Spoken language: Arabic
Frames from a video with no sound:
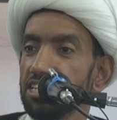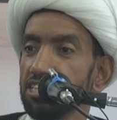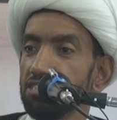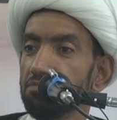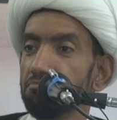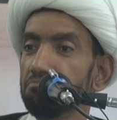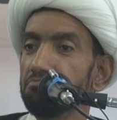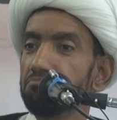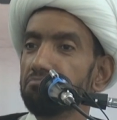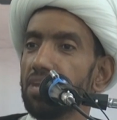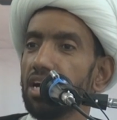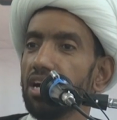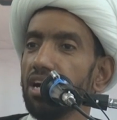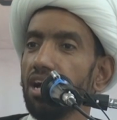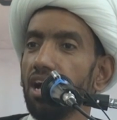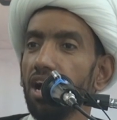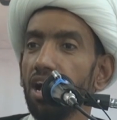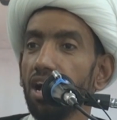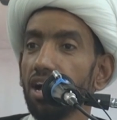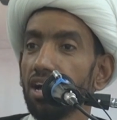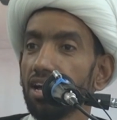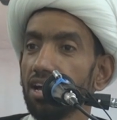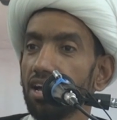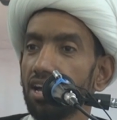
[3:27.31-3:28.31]
إما
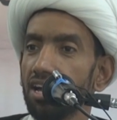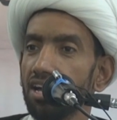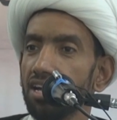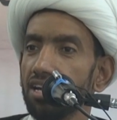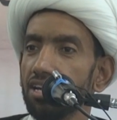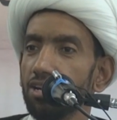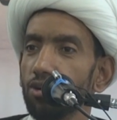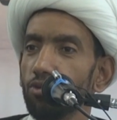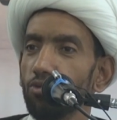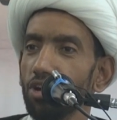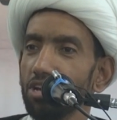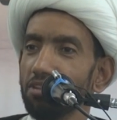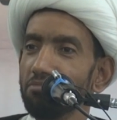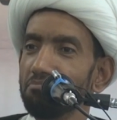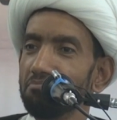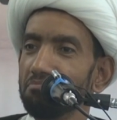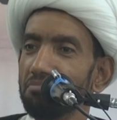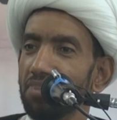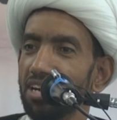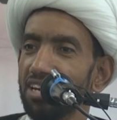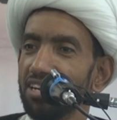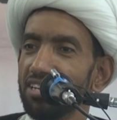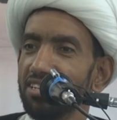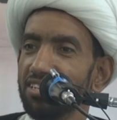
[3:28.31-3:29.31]
حق
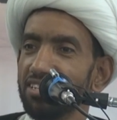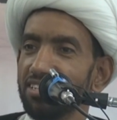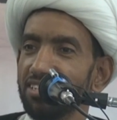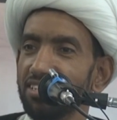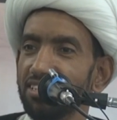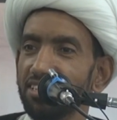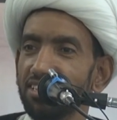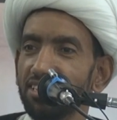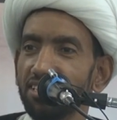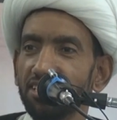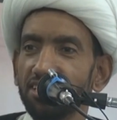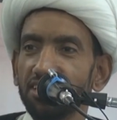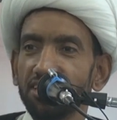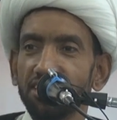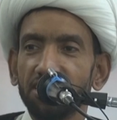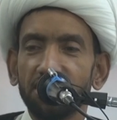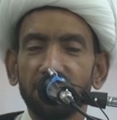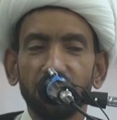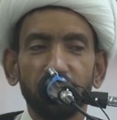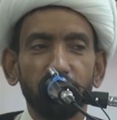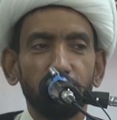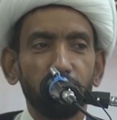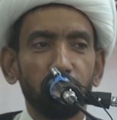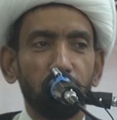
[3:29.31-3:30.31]
وإما
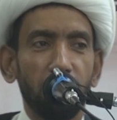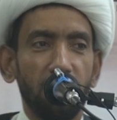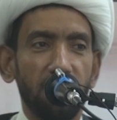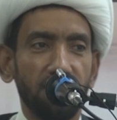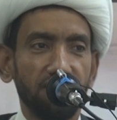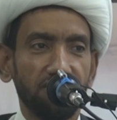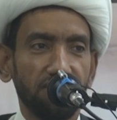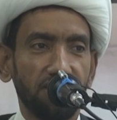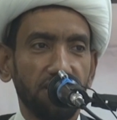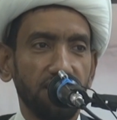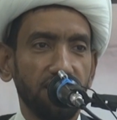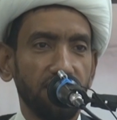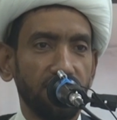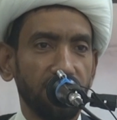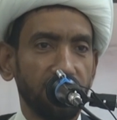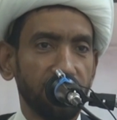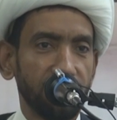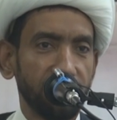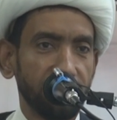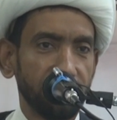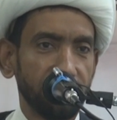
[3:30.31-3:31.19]
باطل